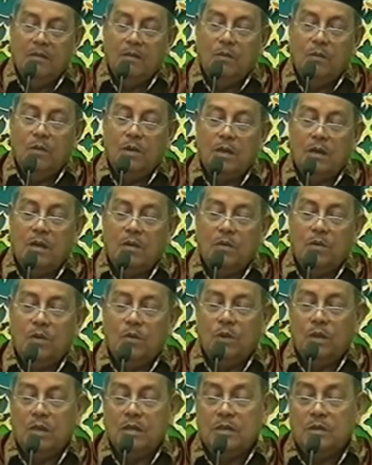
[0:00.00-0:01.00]
wah aku lo
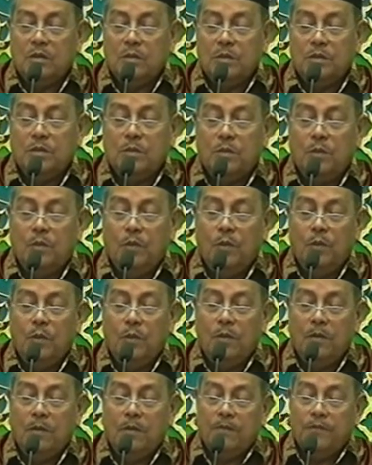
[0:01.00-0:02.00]
ngacau sapa
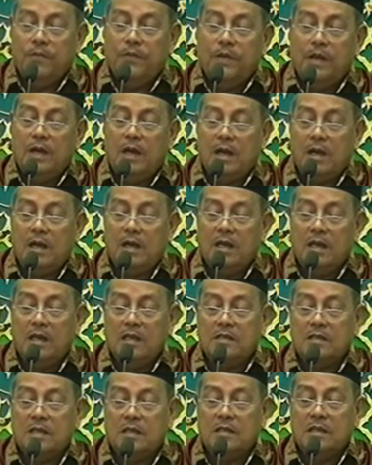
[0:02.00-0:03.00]
wong fi akhiri
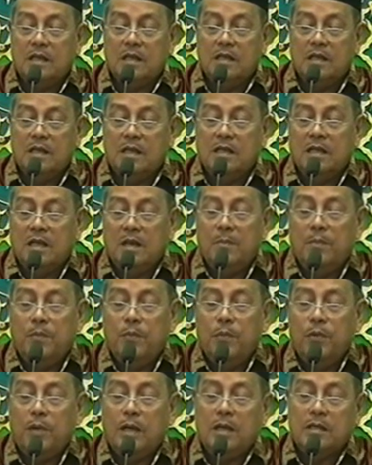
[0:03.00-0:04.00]
ini dalam
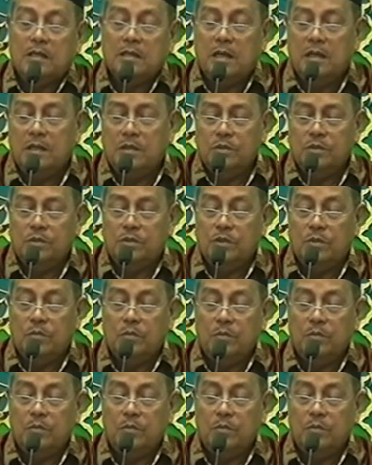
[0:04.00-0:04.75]
pungkasane sujud